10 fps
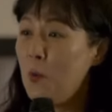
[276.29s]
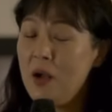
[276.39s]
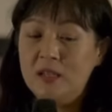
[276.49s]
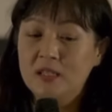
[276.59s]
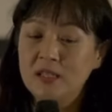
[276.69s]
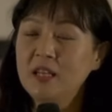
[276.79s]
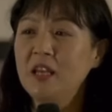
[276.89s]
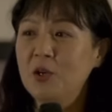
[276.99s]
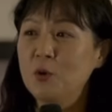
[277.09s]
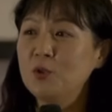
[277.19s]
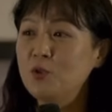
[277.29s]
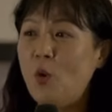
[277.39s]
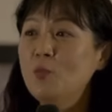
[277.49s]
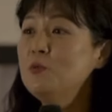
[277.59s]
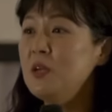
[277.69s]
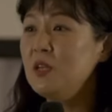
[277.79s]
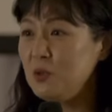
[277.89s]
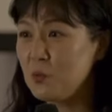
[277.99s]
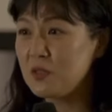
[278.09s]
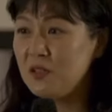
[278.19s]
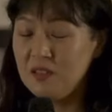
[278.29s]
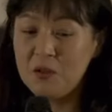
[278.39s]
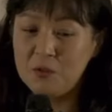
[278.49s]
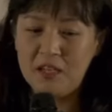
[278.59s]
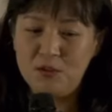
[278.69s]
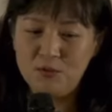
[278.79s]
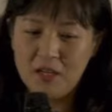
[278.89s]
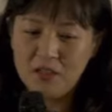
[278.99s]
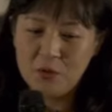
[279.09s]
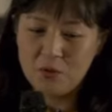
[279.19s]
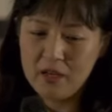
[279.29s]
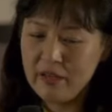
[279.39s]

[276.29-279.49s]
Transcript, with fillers: 확실히 이거는 너무 많은 곳에 근거들이 있구나 하는 건데